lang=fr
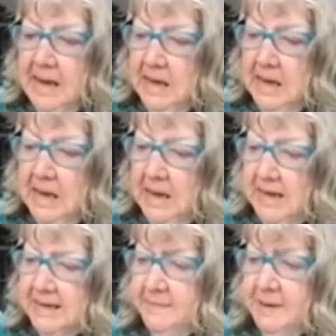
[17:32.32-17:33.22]
La
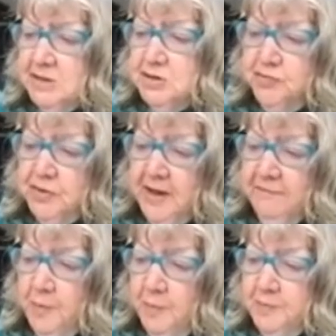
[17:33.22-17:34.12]
démarche que je voudrais vous
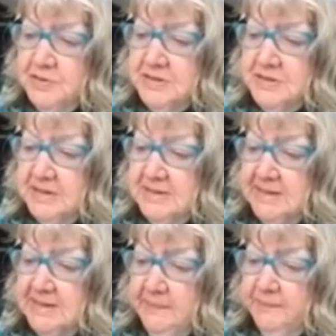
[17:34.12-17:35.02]
proposer ici,
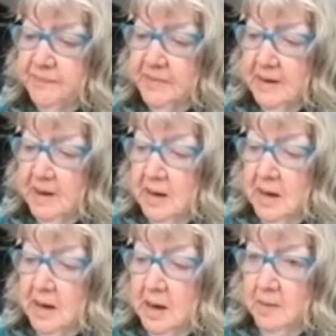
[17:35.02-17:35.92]

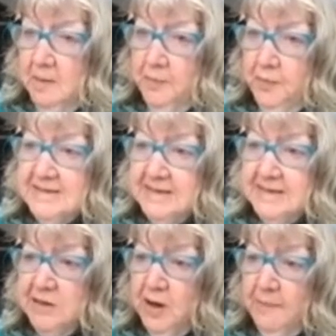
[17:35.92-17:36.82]
pour essayer
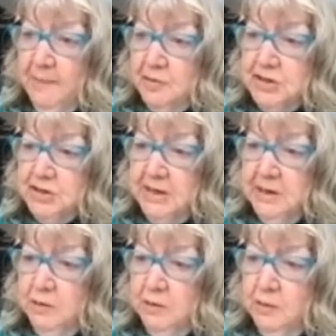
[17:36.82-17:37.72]
de rapprocher
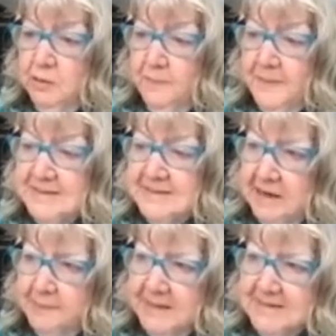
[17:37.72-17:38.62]
le passé et le
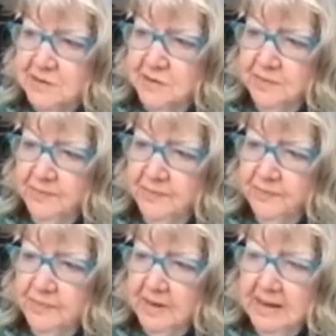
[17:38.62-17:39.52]
présent,
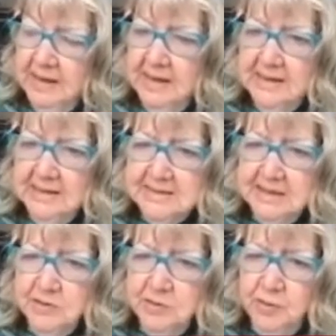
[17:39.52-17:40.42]
c'est
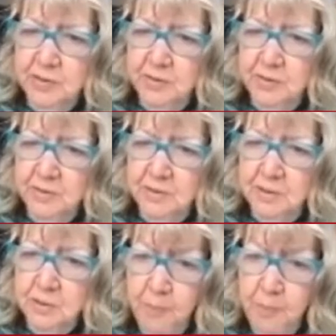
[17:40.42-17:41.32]
de
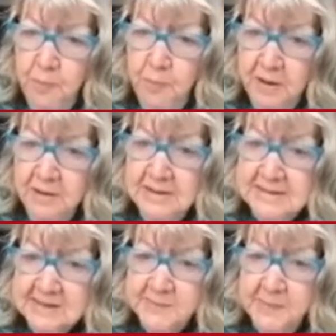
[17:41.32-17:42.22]
comprendre les
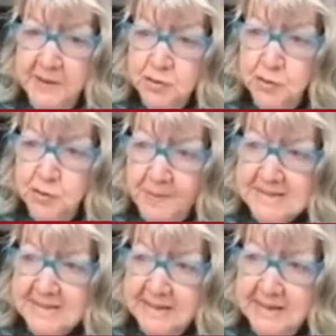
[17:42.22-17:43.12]
expériences du passé,